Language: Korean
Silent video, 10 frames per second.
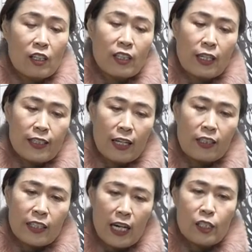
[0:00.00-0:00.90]
그러니까 이제
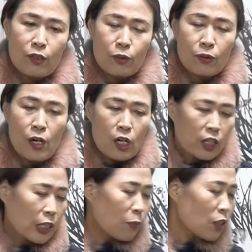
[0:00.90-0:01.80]
그렇게 하시고
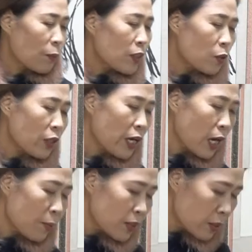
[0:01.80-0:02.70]
그러다 보니까 밑으로
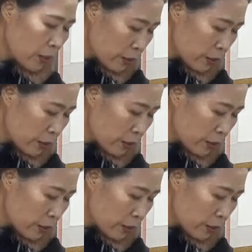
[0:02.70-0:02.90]
내려가면 이렇게